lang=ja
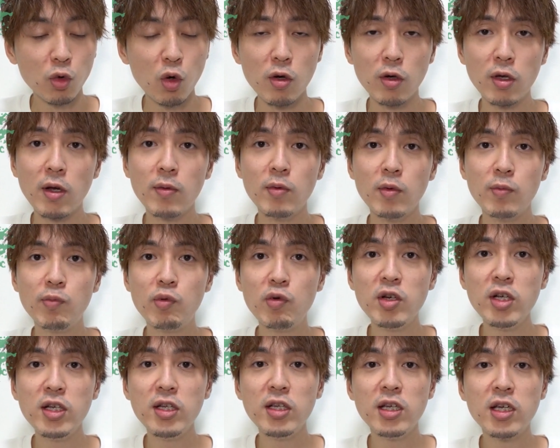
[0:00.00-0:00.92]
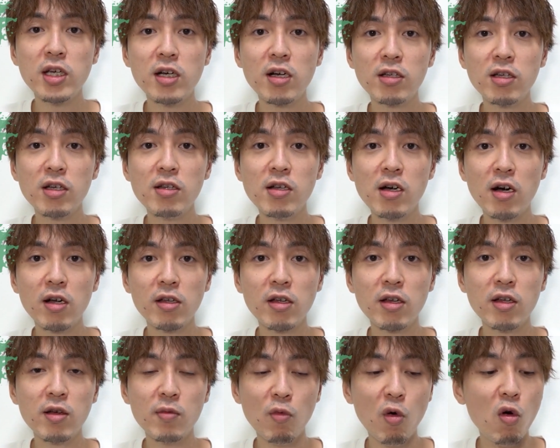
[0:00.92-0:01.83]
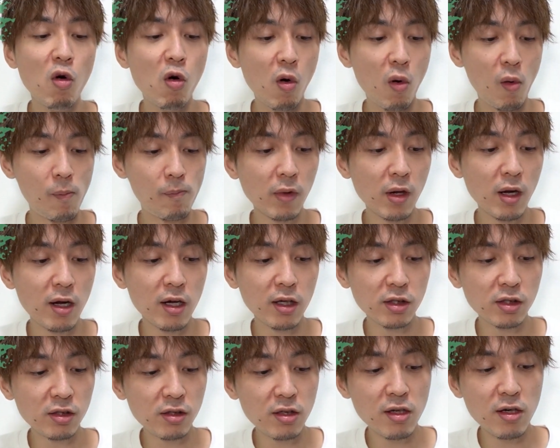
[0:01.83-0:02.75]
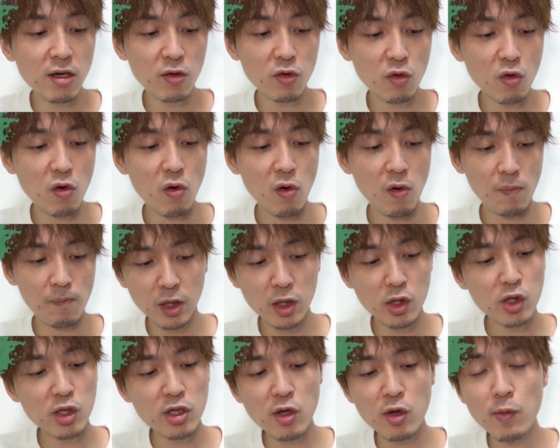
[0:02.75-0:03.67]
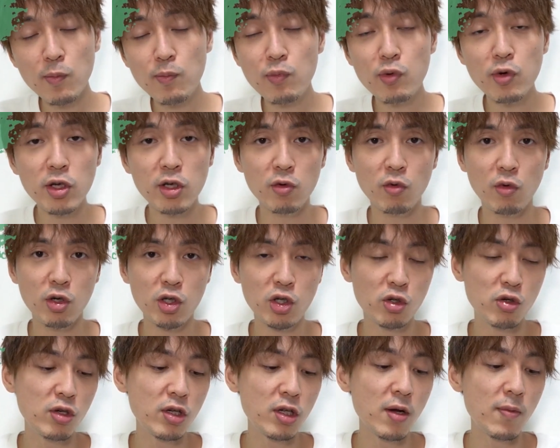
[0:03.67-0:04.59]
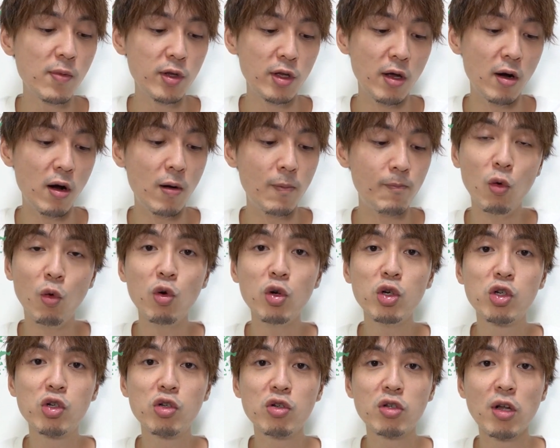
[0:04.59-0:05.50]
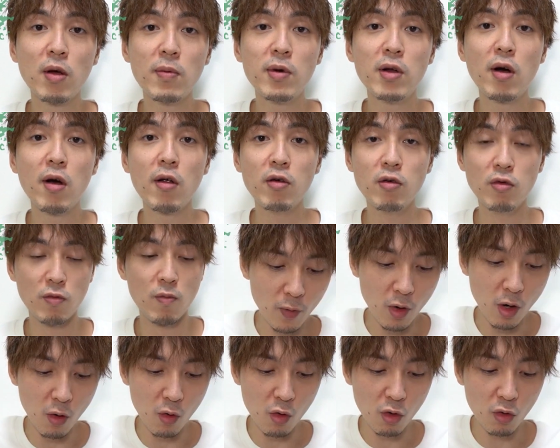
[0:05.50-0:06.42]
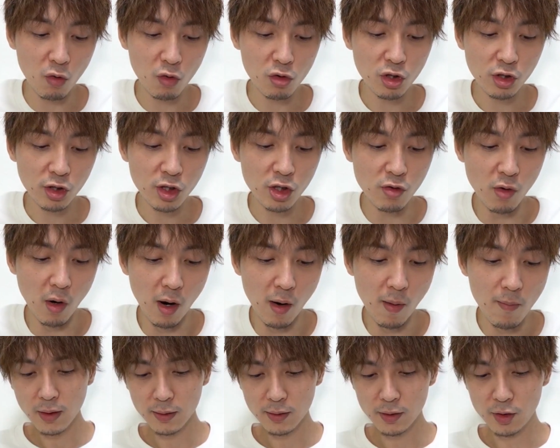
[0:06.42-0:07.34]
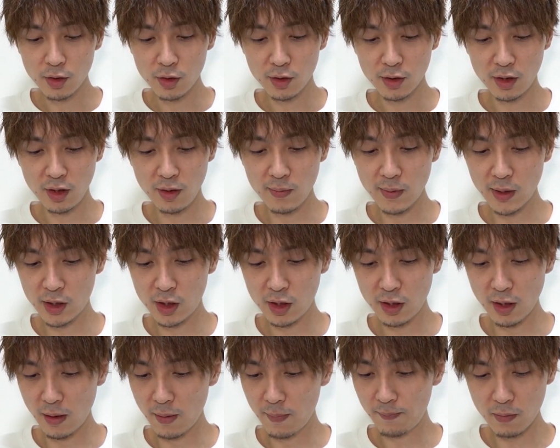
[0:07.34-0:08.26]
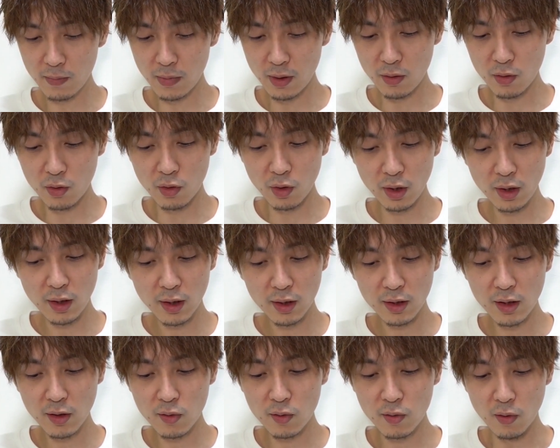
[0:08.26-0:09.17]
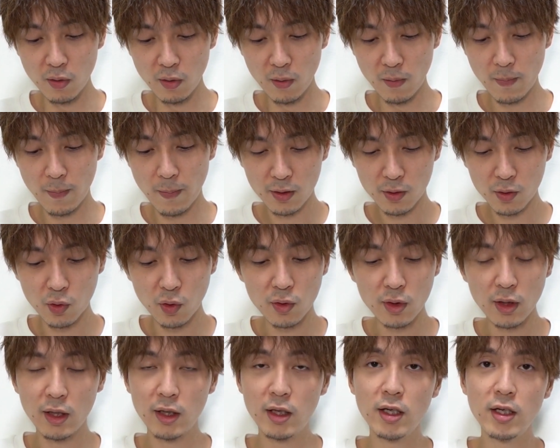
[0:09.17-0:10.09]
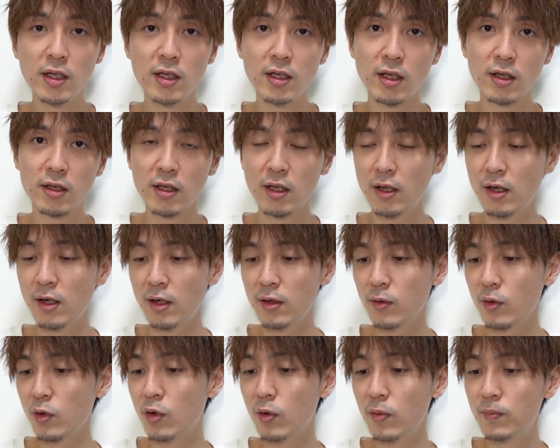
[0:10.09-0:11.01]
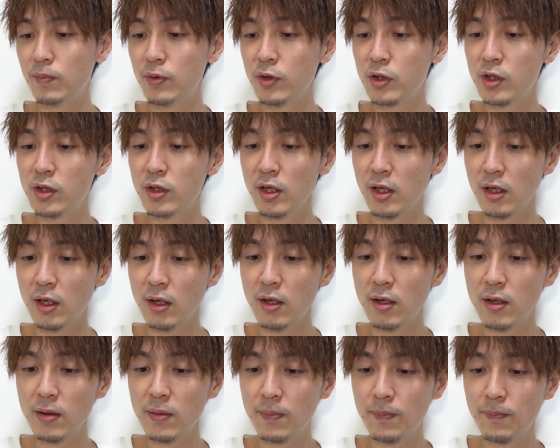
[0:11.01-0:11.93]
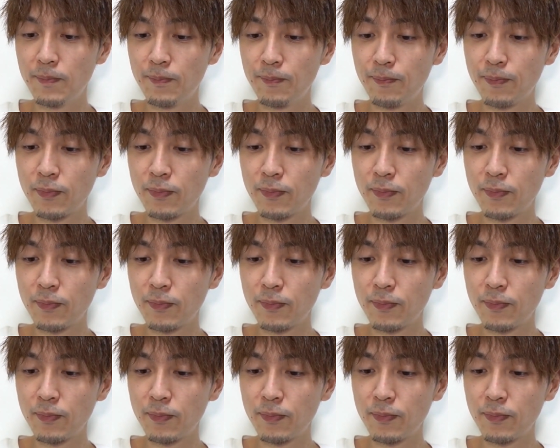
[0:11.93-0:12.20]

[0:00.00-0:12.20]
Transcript: これ多分プリン苦手な方でも、カステラと下のプリンを一緒に食べたら、美味しく食べられる。あ、これ美味しいわ。続きまして。まあ、これ結構、今回気になった中のトップ3かな。